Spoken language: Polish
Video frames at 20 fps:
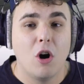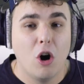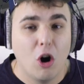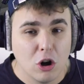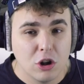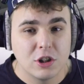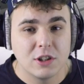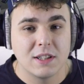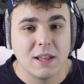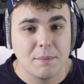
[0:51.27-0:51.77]

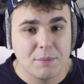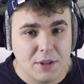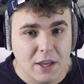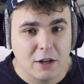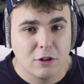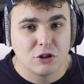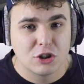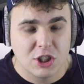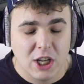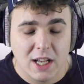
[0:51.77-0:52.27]
od
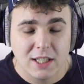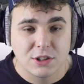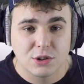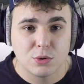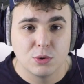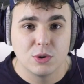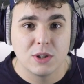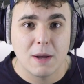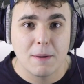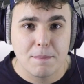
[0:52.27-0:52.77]
tamtego
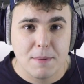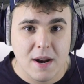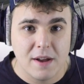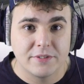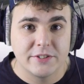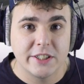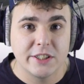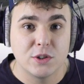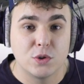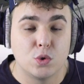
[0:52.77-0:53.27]
czasu
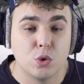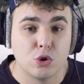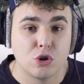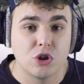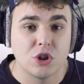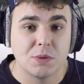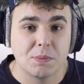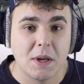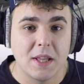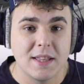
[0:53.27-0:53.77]
naprawdę jest
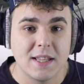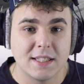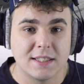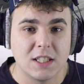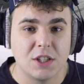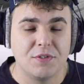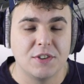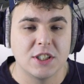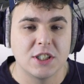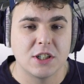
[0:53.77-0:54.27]
dużo zmian na
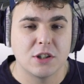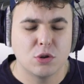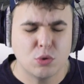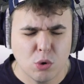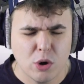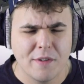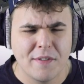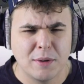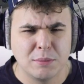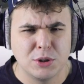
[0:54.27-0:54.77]
serwerze,
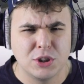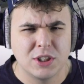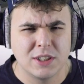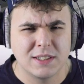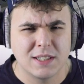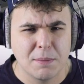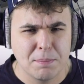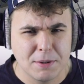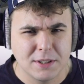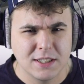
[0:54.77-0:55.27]
które wam
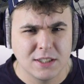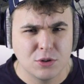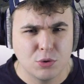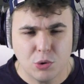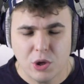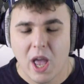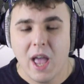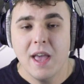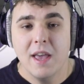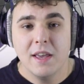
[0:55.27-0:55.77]
dzisiaj
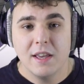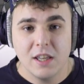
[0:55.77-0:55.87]
zaprezentuję